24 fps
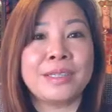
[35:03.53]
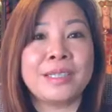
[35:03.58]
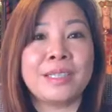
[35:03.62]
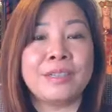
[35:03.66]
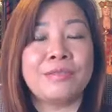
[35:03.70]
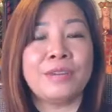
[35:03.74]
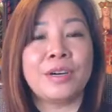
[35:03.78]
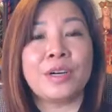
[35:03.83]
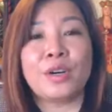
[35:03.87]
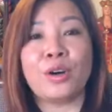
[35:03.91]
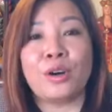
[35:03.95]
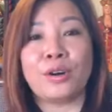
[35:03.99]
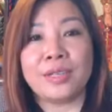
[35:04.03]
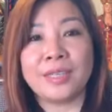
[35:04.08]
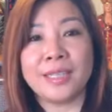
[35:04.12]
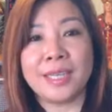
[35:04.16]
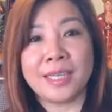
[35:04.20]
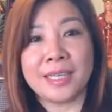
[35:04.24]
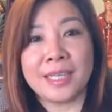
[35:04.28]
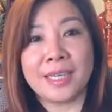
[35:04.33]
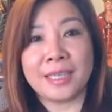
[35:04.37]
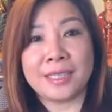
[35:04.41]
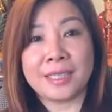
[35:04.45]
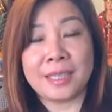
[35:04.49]
thôi thì vân gọi
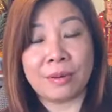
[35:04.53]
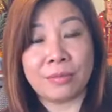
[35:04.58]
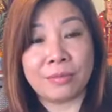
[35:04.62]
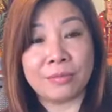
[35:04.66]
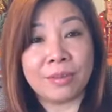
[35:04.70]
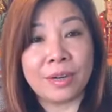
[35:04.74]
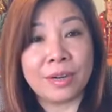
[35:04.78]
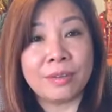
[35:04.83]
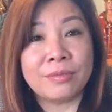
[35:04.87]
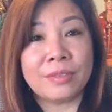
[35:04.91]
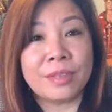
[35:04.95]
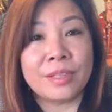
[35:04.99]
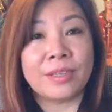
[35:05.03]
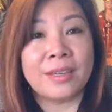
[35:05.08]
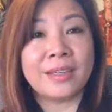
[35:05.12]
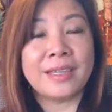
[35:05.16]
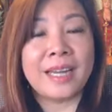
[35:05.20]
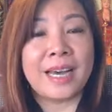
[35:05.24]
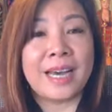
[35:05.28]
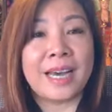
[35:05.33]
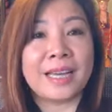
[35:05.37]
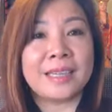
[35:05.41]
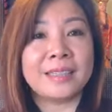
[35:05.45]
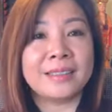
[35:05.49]
về vợ dạ, chồng vân vân nói
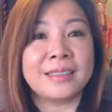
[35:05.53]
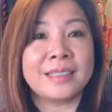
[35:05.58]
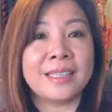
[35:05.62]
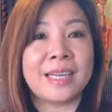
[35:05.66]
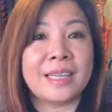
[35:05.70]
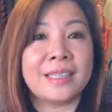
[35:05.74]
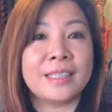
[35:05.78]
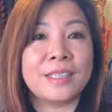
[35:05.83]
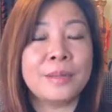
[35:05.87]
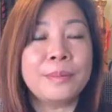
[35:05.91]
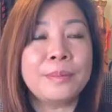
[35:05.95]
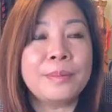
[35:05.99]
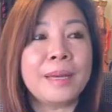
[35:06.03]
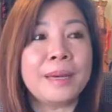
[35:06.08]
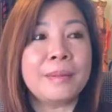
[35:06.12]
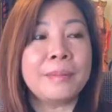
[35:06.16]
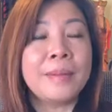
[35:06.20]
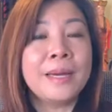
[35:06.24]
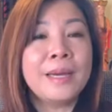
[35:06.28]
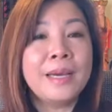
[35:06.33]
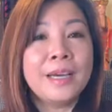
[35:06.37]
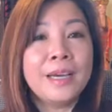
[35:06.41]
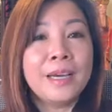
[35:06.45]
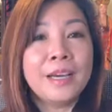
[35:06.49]
là anh ơi anh giúp em
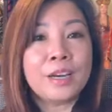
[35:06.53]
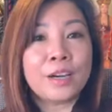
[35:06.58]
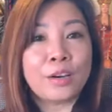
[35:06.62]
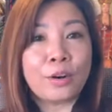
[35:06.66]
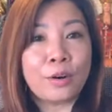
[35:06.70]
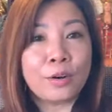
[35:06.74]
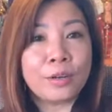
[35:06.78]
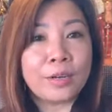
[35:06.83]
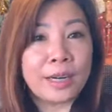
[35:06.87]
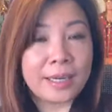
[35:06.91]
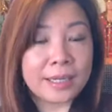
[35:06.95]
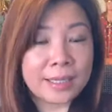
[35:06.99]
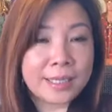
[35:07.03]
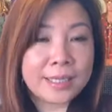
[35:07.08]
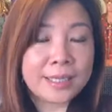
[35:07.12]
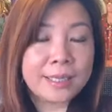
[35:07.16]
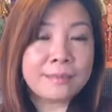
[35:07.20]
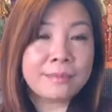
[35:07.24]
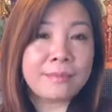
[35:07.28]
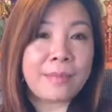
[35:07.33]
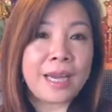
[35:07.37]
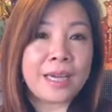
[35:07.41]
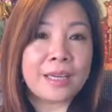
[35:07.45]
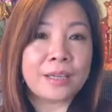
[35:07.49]
coi lại cái
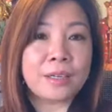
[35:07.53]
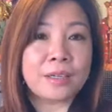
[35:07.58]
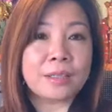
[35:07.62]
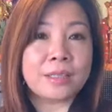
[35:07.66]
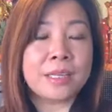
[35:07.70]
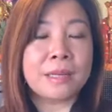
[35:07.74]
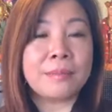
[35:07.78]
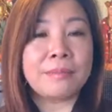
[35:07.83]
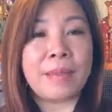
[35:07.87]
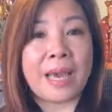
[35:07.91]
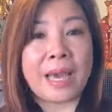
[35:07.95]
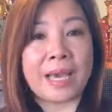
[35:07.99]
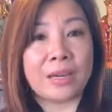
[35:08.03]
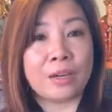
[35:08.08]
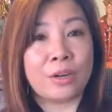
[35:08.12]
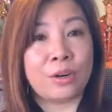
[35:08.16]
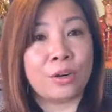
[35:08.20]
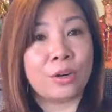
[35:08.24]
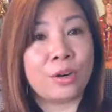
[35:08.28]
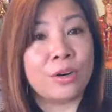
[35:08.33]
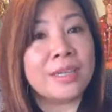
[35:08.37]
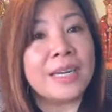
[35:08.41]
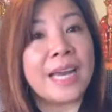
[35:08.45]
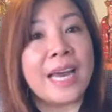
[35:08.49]
chuyến bay trên mạng
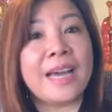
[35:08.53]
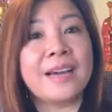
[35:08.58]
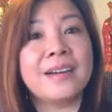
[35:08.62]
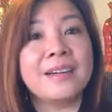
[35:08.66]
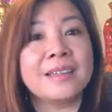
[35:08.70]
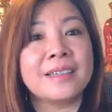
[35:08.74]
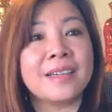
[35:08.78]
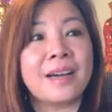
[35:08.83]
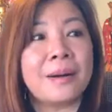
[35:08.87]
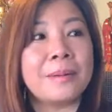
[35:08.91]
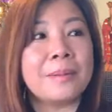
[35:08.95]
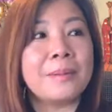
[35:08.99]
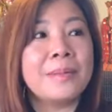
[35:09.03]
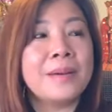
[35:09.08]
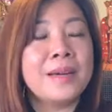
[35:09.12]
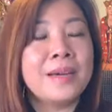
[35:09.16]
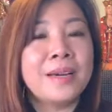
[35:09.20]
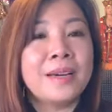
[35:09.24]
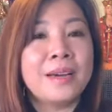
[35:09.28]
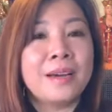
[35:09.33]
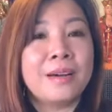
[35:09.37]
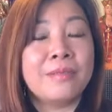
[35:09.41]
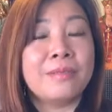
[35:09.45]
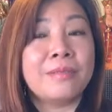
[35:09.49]
coi có rẻ hơn không
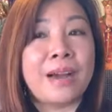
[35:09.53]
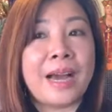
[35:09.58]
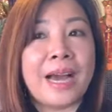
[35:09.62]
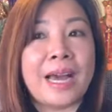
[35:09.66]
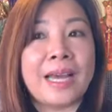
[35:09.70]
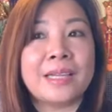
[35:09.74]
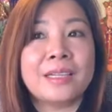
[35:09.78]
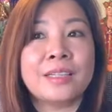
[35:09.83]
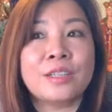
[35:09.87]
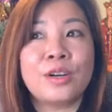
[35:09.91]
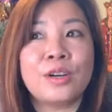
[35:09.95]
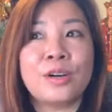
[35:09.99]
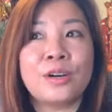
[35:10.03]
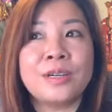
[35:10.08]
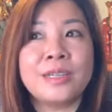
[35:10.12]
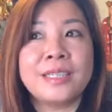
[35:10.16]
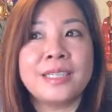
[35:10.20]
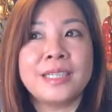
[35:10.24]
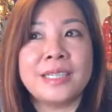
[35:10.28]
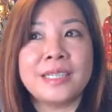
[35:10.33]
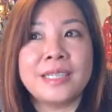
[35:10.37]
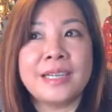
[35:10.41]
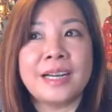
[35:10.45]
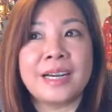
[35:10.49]
và ảnh coi
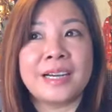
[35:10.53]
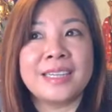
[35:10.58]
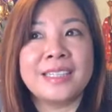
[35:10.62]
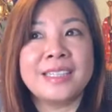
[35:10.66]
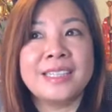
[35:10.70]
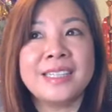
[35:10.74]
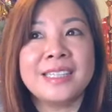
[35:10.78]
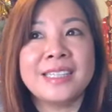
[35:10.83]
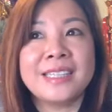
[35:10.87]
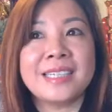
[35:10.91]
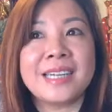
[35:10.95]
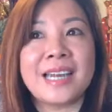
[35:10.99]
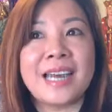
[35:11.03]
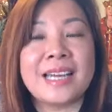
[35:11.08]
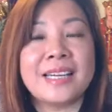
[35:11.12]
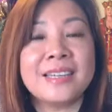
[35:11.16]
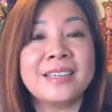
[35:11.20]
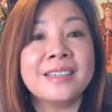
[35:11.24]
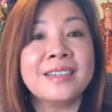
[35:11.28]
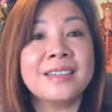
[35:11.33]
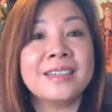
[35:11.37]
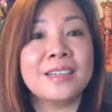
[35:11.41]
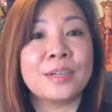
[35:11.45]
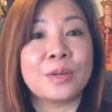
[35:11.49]
thì là cái chuyến rẻ
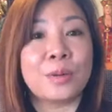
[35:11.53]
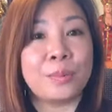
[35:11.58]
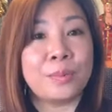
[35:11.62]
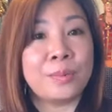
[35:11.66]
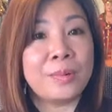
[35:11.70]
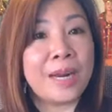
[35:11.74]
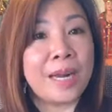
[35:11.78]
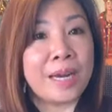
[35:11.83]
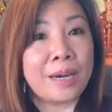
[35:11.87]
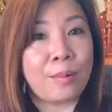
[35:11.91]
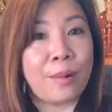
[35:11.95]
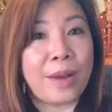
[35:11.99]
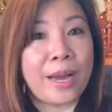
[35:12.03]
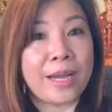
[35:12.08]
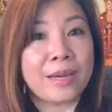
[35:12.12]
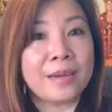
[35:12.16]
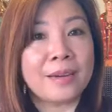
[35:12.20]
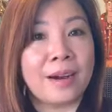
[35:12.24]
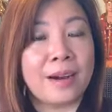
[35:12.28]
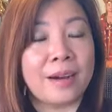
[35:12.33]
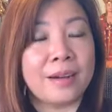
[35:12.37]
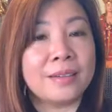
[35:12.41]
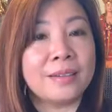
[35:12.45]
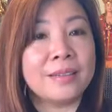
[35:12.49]
nhất là cũng là
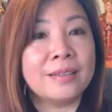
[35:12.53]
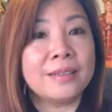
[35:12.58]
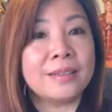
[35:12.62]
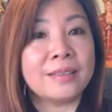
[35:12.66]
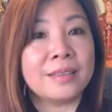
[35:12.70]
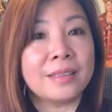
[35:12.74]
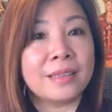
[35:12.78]
khoảng cỡ